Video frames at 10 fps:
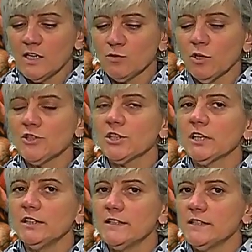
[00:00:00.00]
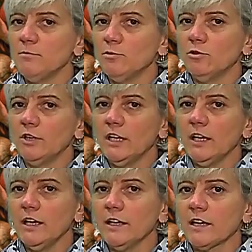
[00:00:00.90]
La suocera di
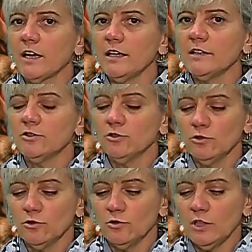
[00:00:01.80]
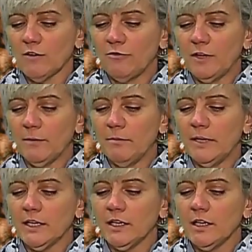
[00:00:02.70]
Simone era a letto con la
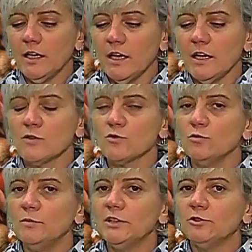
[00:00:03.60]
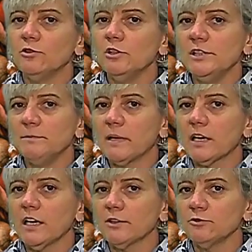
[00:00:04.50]
febbre e subito gli
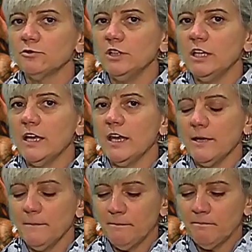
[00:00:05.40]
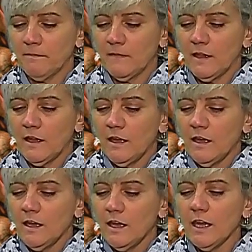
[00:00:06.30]
parlarono di lei.
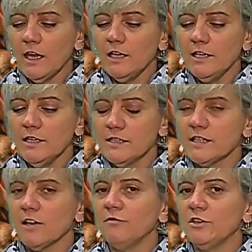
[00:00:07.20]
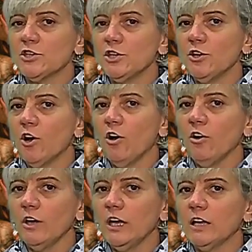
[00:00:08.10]
Egli si
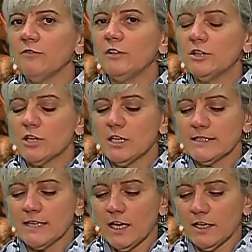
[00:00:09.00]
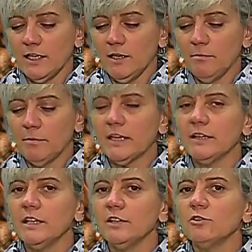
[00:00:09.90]
avvicinò e la fece alzare,
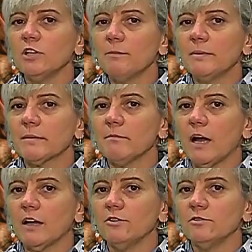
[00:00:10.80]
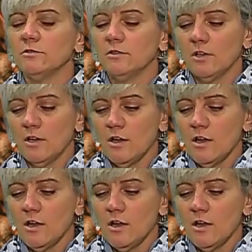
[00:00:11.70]
prendendola per mano